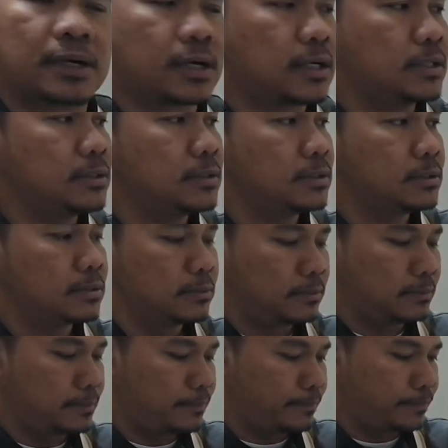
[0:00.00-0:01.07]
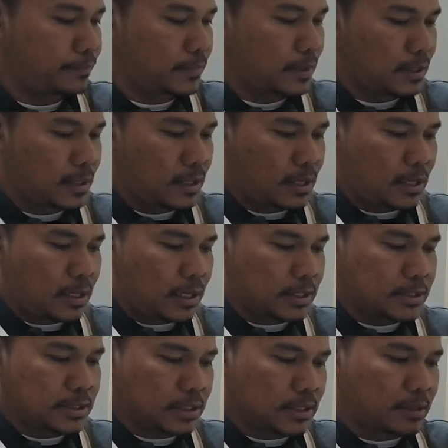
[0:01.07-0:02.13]
card.
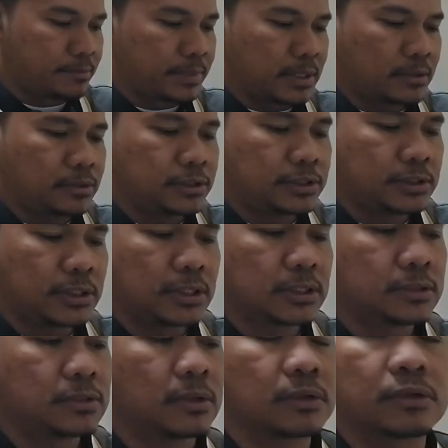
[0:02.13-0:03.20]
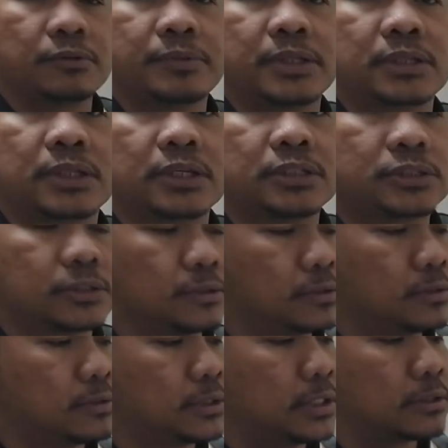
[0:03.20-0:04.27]
At saka meron siyang
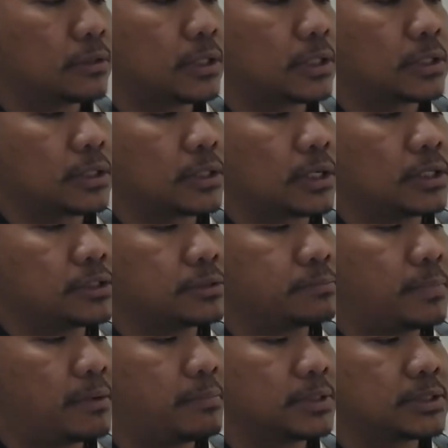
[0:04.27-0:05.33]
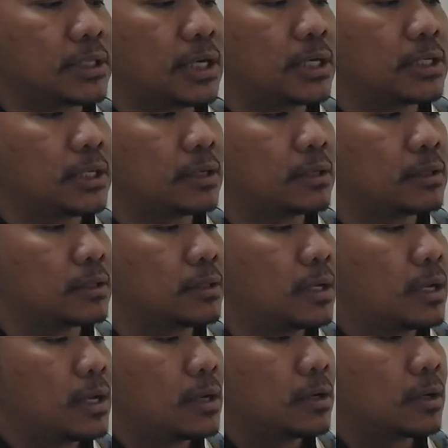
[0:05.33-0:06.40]
documentation. Dito natin guys babasahin ang
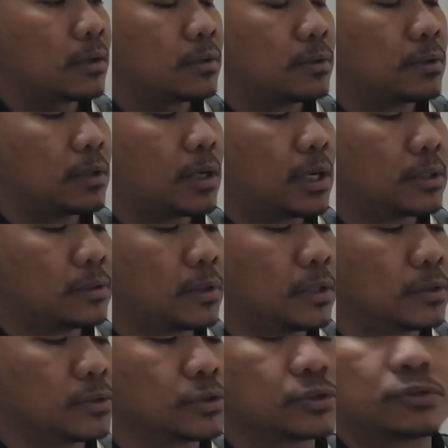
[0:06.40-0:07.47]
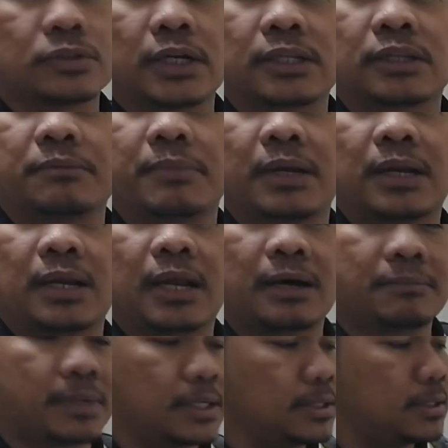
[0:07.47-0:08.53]
kung ano ang gusto natin
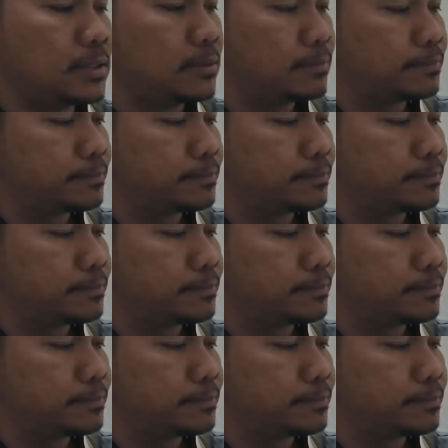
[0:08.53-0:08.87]
malalaman.